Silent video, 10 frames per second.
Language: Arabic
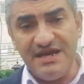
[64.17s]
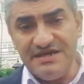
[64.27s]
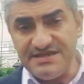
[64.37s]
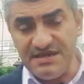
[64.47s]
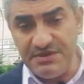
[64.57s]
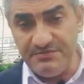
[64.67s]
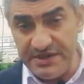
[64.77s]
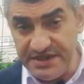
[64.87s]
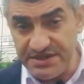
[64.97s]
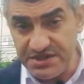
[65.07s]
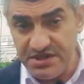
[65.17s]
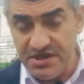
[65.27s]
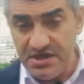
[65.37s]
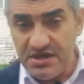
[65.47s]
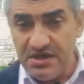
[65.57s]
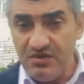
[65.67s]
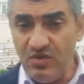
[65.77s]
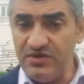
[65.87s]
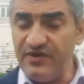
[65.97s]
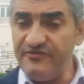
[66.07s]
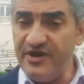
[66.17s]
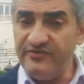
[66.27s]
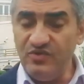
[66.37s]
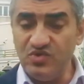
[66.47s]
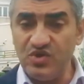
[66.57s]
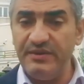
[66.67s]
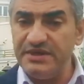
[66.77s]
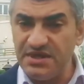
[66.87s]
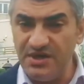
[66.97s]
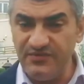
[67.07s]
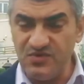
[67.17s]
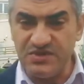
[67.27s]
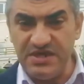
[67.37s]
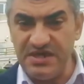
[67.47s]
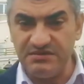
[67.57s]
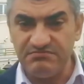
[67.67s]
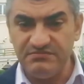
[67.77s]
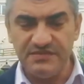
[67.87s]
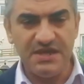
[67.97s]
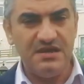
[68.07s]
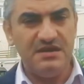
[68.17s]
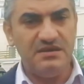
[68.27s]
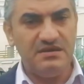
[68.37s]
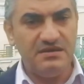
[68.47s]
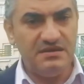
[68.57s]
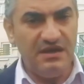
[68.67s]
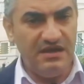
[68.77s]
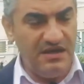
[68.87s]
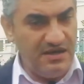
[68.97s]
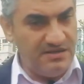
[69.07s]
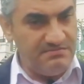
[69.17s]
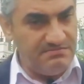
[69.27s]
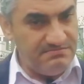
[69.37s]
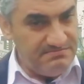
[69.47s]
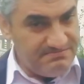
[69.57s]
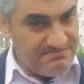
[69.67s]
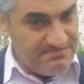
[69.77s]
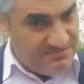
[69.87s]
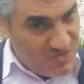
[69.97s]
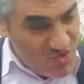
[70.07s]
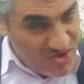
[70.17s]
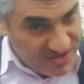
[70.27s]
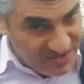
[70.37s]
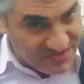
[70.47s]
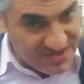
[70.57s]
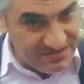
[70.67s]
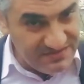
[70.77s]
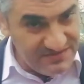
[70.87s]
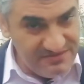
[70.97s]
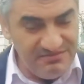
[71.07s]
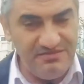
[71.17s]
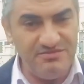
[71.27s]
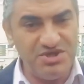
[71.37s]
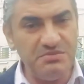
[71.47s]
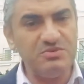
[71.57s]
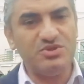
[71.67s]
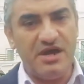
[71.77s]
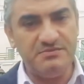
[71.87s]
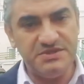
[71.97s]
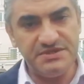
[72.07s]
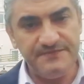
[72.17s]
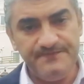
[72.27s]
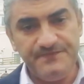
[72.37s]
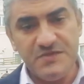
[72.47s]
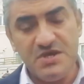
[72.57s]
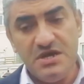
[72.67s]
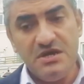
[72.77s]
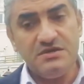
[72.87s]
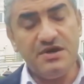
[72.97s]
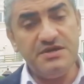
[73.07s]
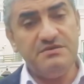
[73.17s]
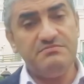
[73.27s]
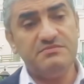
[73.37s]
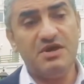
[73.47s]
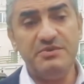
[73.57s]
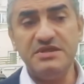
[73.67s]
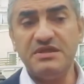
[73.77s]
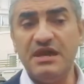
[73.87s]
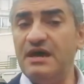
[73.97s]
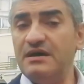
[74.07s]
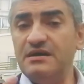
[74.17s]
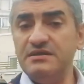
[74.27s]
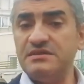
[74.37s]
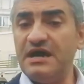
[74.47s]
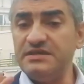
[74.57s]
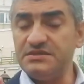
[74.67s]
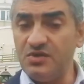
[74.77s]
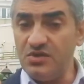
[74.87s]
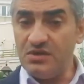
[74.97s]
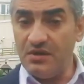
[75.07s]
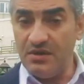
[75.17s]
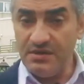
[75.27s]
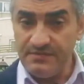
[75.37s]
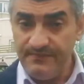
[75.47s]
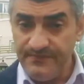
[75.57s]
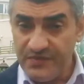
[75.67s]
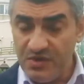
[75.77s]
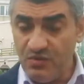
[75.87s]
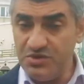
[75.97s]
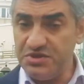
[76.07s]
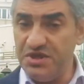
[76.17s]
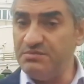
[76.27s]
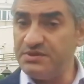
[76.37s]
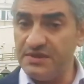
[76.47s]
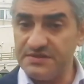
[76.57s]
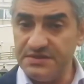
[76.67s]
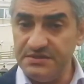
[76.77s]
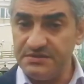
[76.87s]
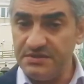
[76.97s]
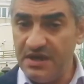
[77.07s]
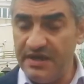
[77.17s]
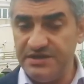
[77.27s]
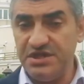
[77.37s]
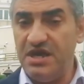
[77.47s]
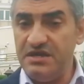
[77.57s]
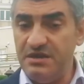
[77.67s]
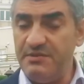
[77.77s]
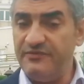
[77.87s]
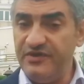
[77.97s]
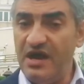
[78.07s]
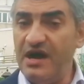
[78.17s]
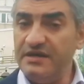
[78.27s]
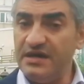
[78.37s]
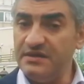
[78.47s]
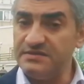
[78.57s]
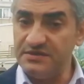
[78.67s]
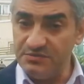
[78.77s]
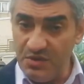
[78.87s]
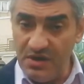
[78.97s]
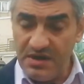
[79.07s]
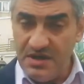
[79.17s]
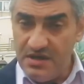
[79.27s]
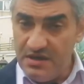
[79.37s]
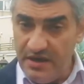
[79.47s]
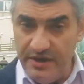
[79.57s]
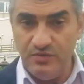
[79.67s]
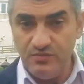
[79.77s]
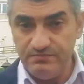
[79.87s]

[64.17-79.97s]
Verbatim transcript: لسه ما اتبنتش وادفع فيها فلوس وانا معيش الا الفلوس ديت انا وجهه نظري مش هبقى متحمس طيب طب انت لا انت عايز تاخد القرار وتشتري بالتقسيط علشان يبقى في عائد على الاستثمار حلو